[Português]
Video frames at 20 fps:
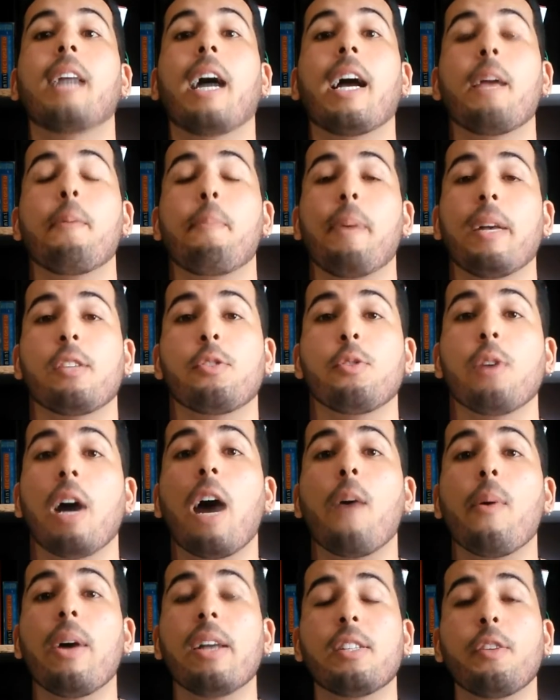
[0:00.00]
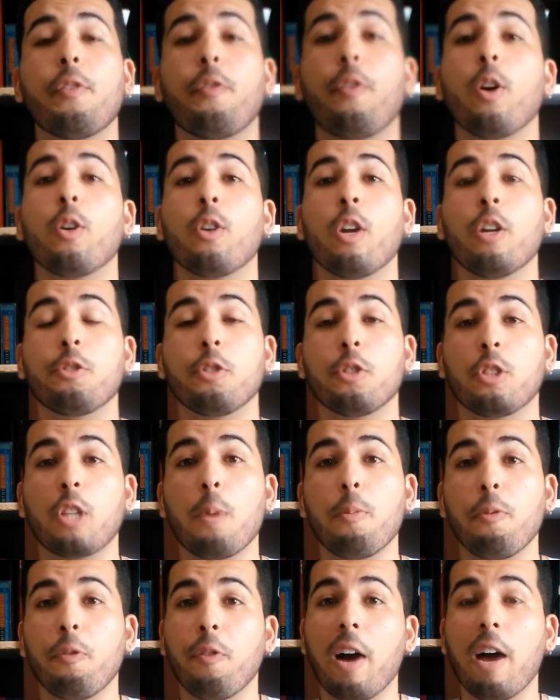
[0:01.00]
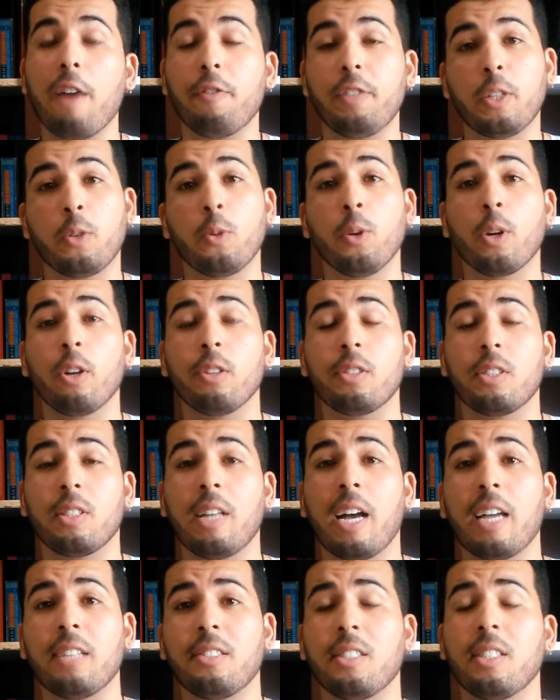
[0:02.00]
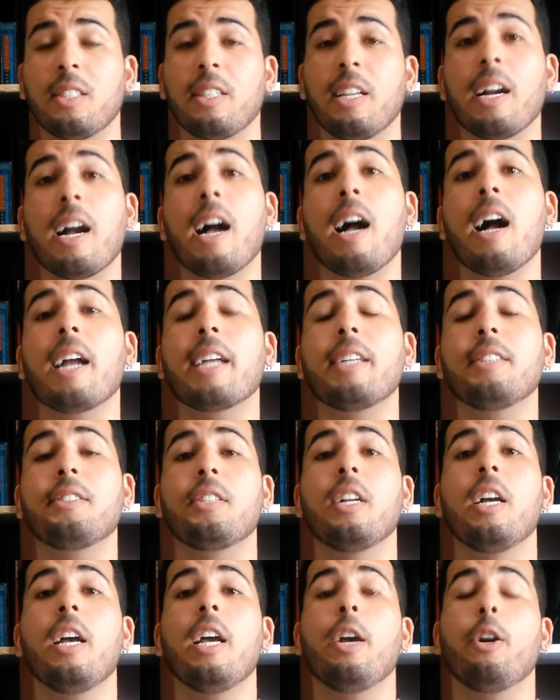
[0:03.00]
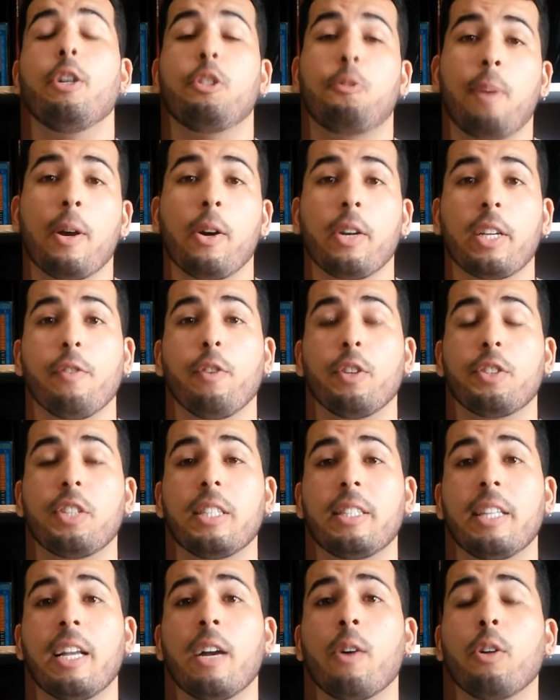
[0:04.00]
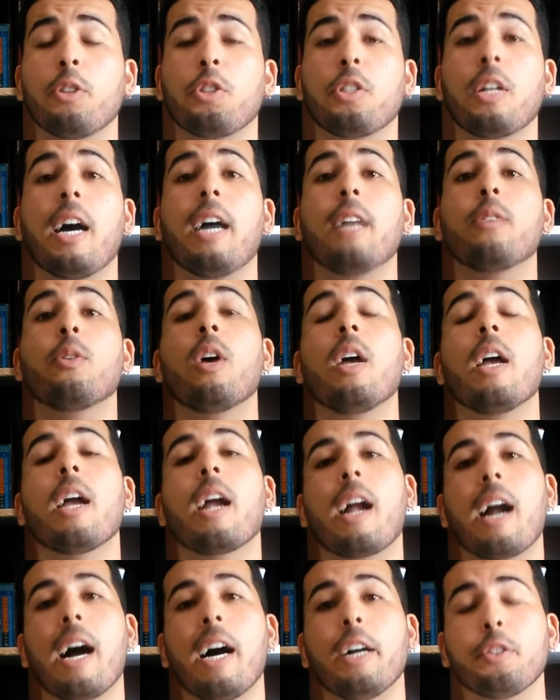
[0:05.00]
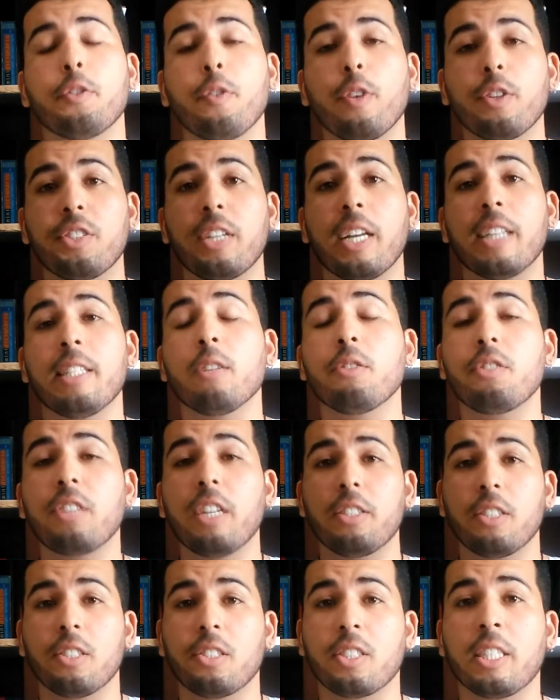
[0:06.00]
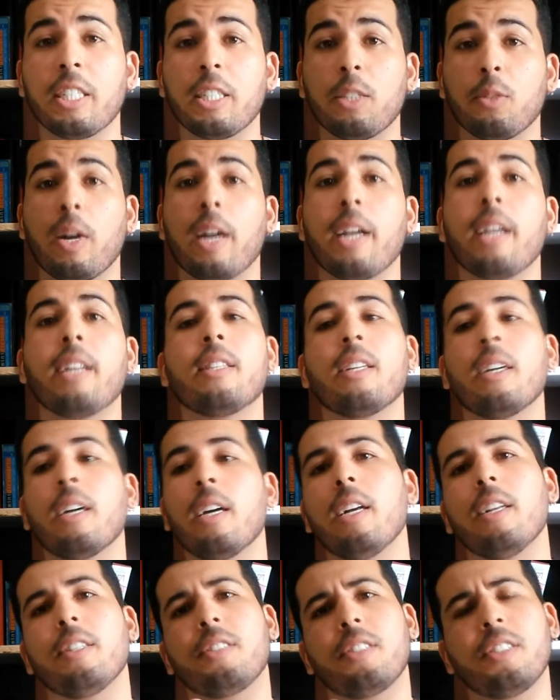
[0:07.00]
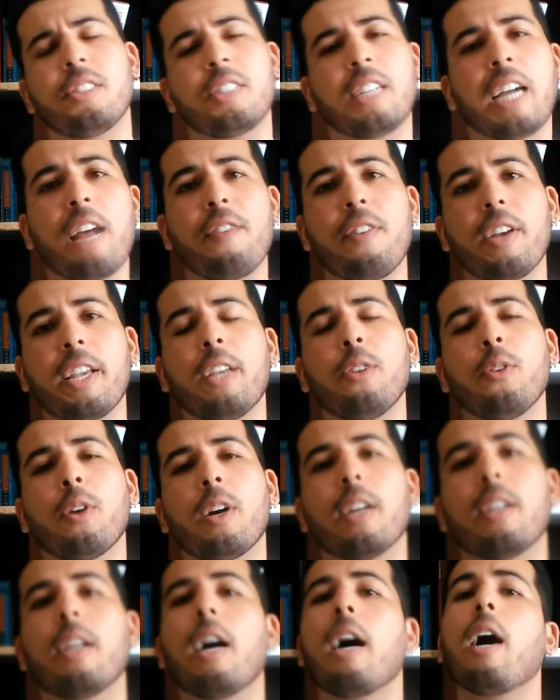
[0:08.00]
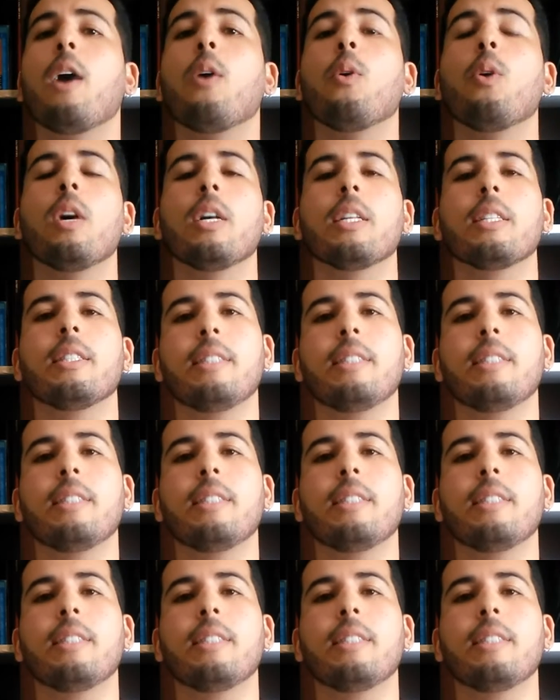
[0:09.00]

Tá aí, pessoal. Esse foi o nosso top 5 de curiosidades literárias. Eu espero que você tenha gostado. Caso você não seja inscrito ainda, se inscreve aqui no canal,